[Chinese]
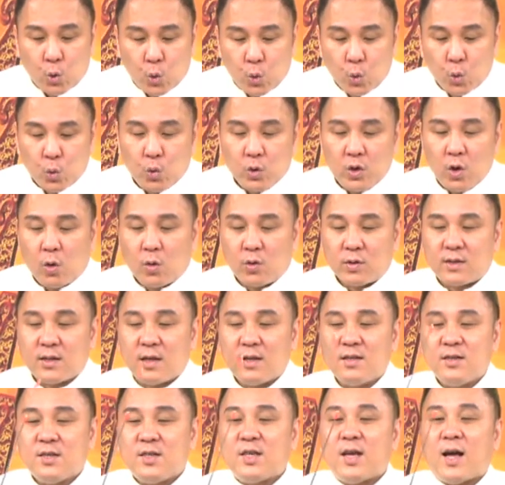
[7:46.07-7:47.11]
图有
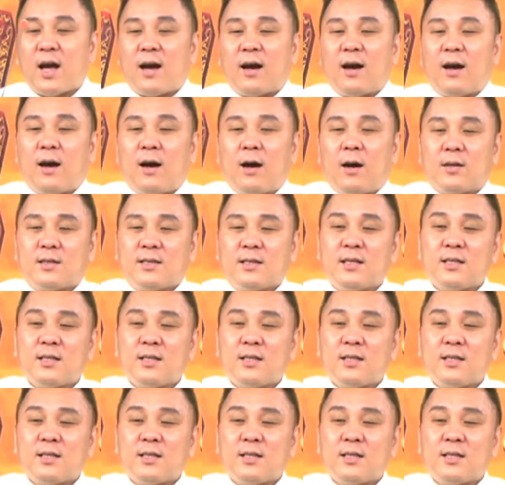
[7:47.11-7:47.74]
真相啊，